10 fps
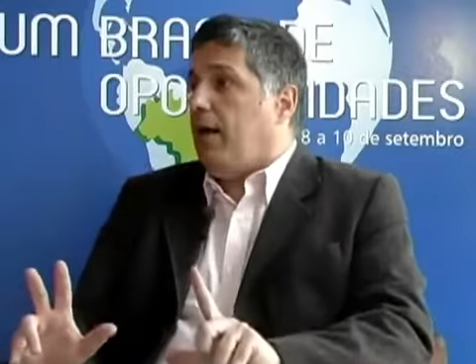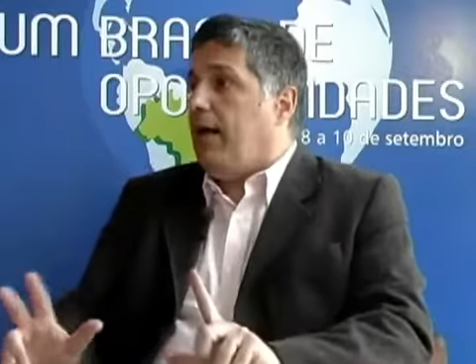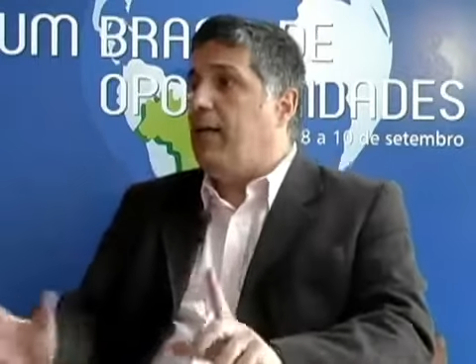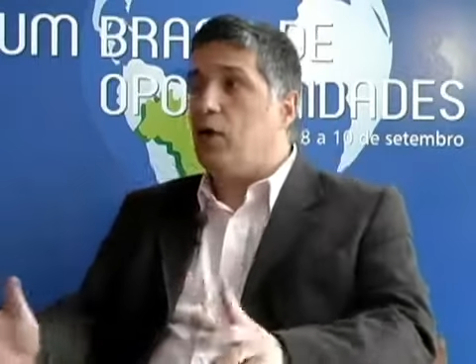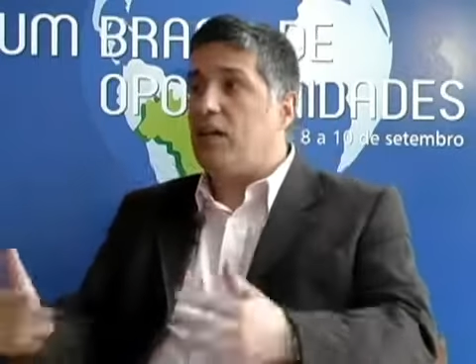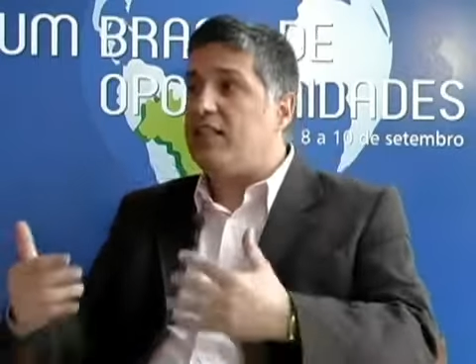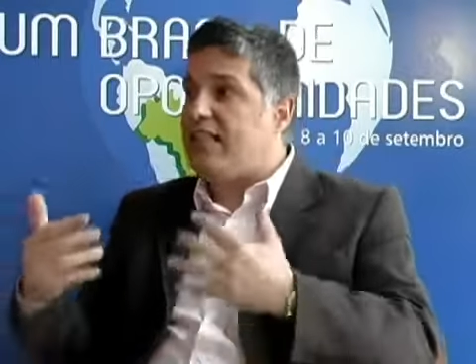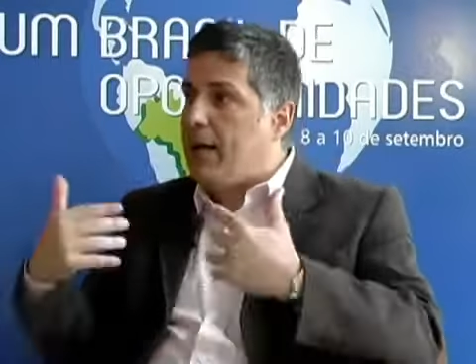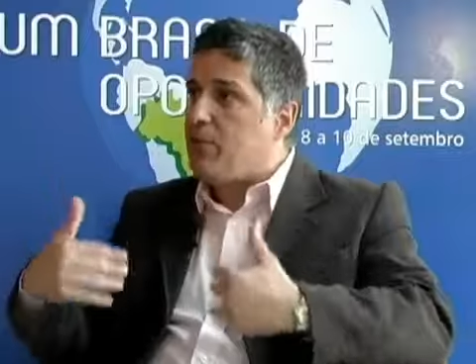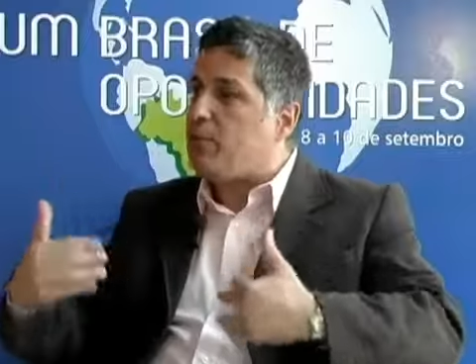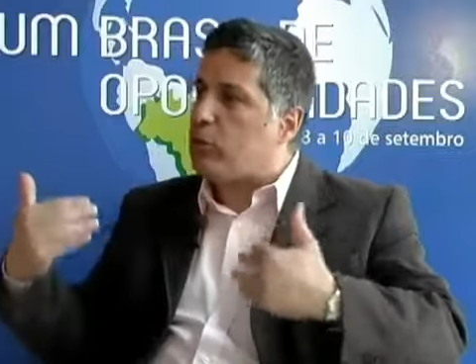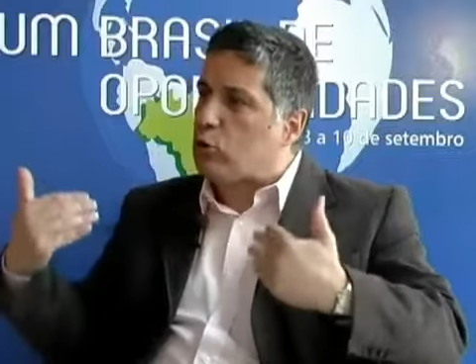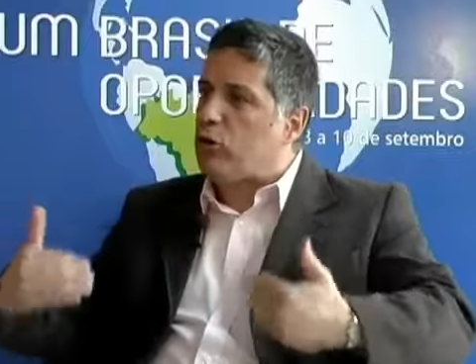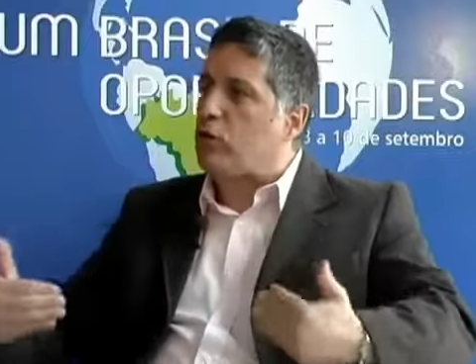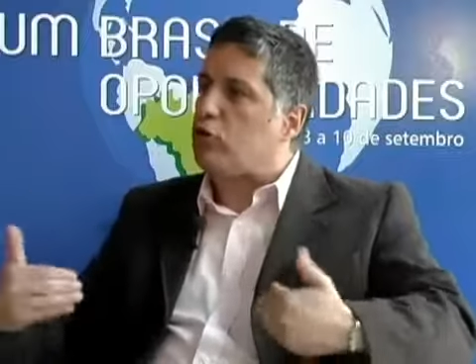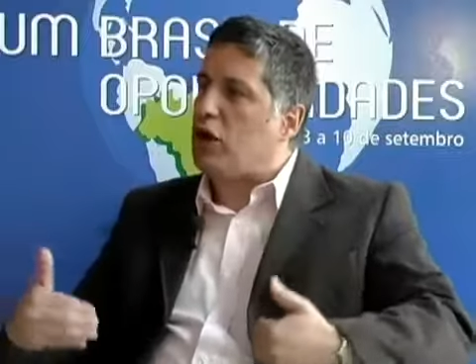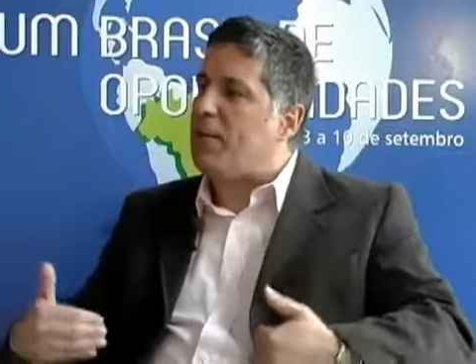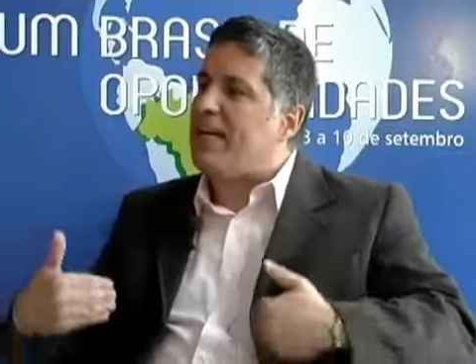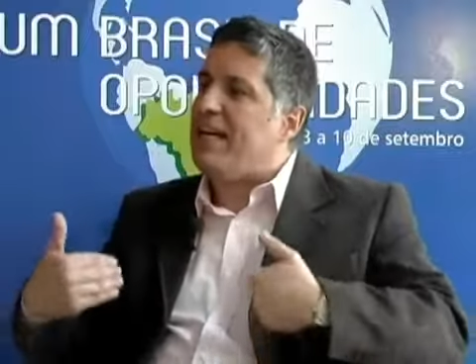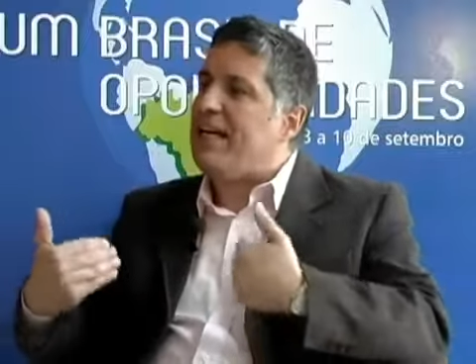E nós temos uma estrutura no
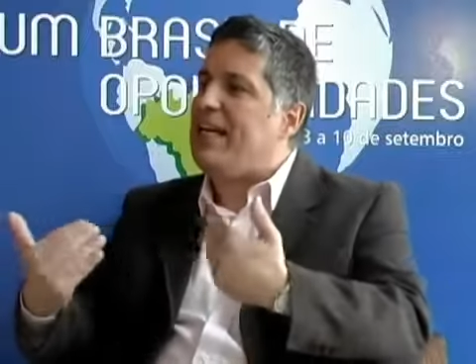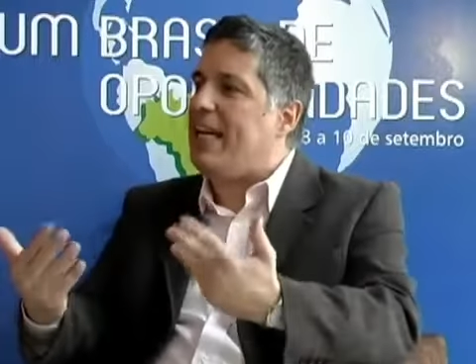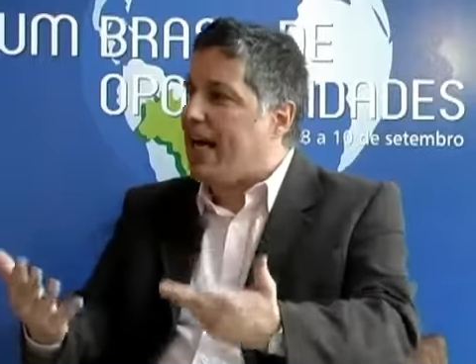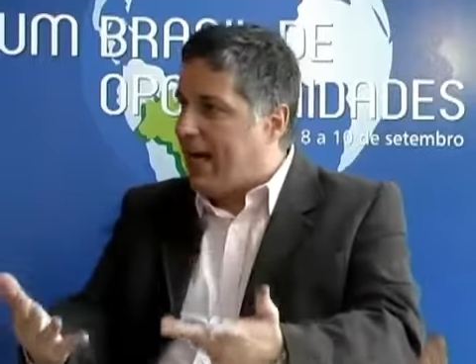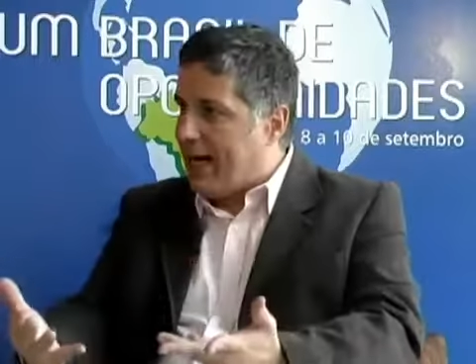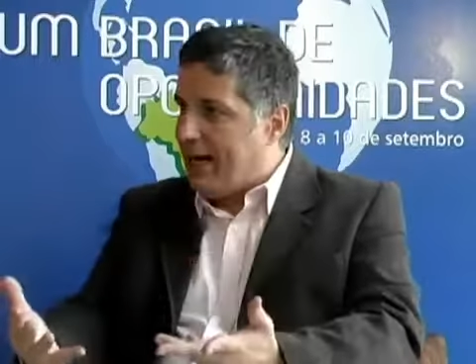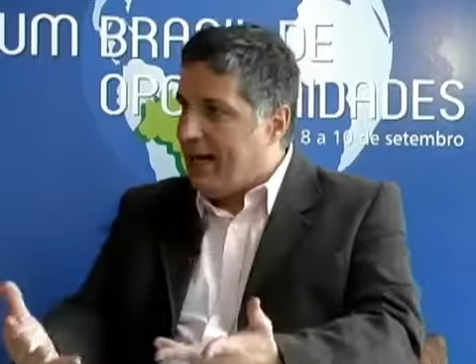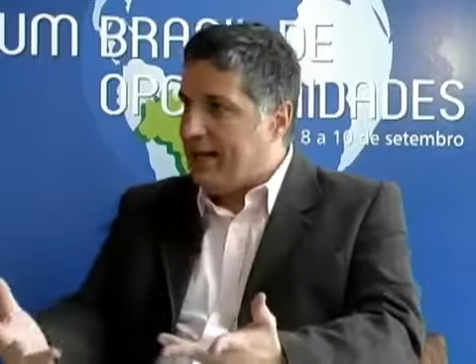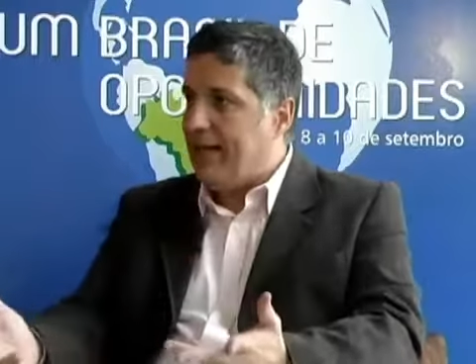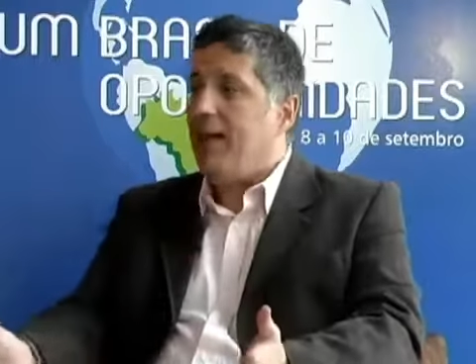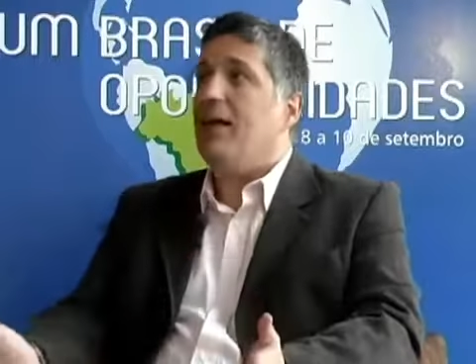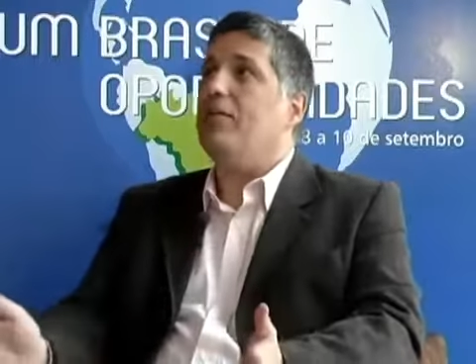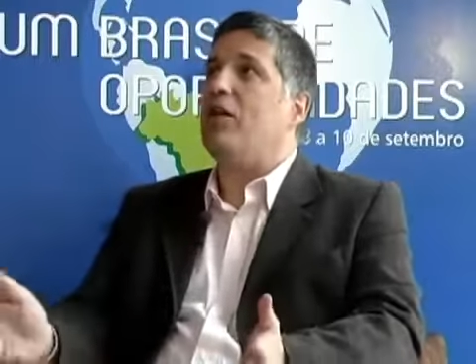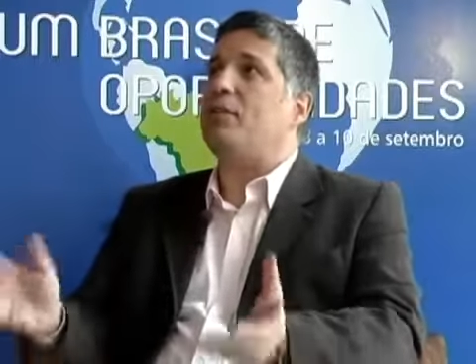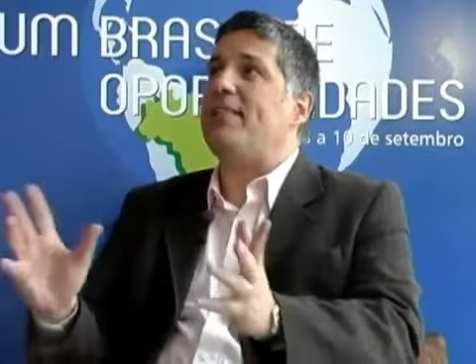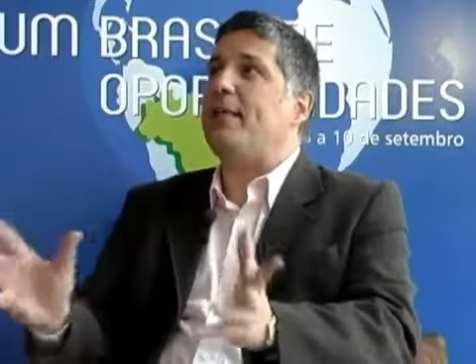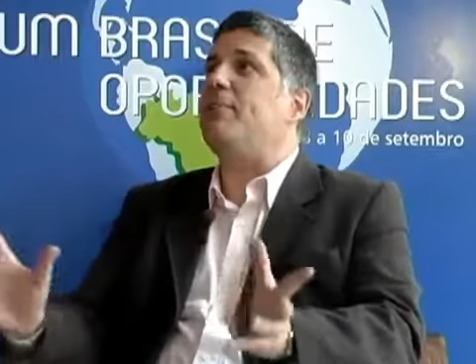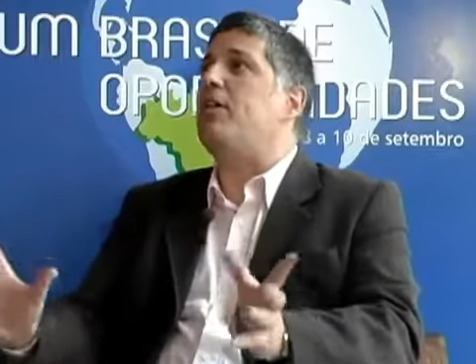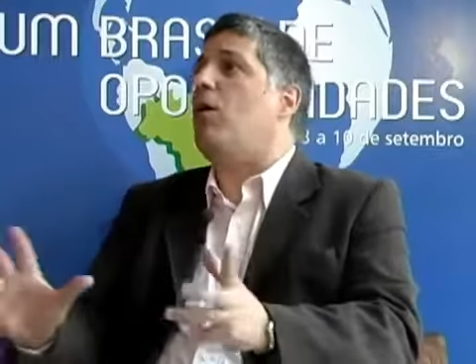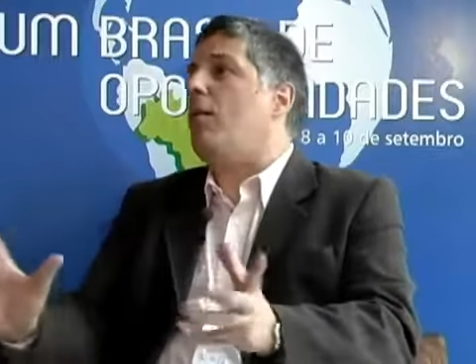shopping linear. Né? Nós
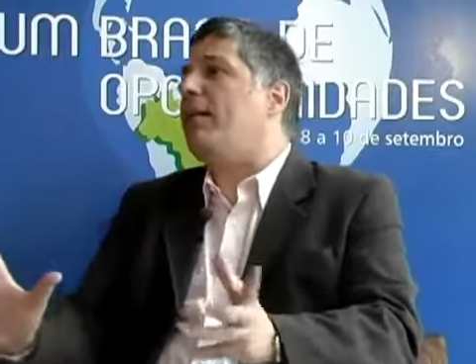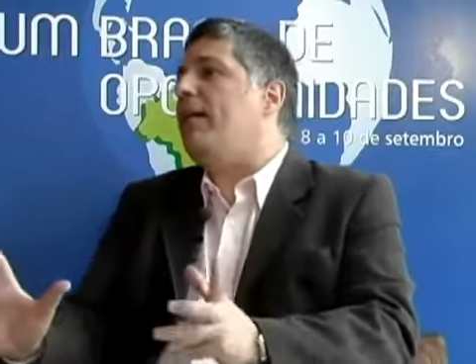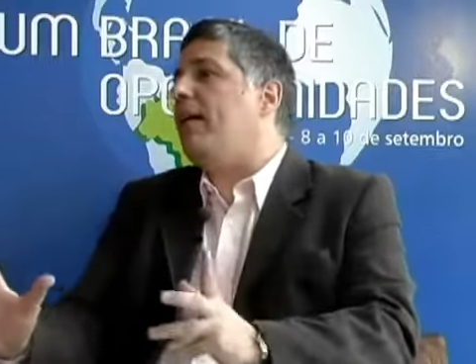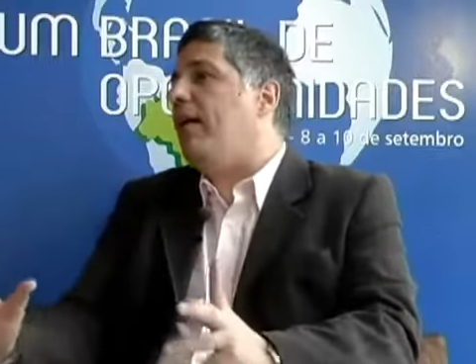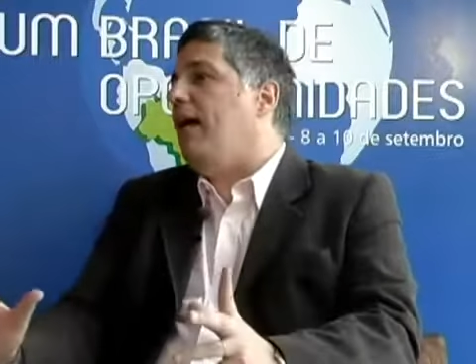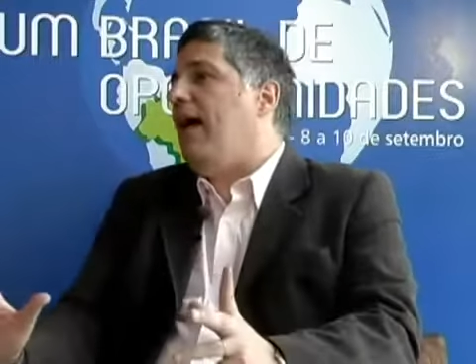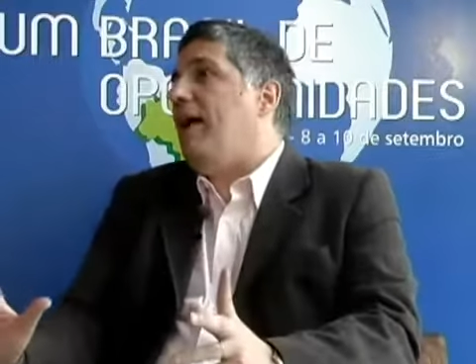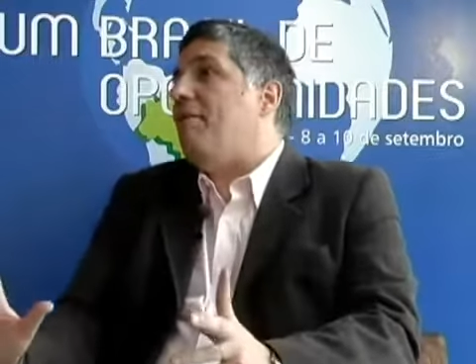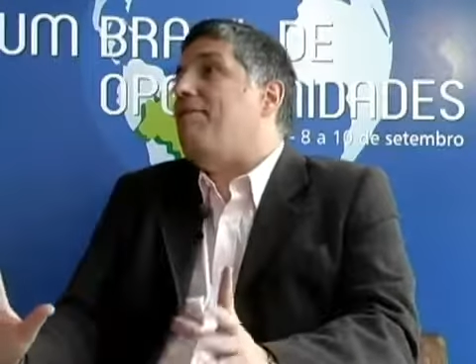precisamos, de alguma maneira, é,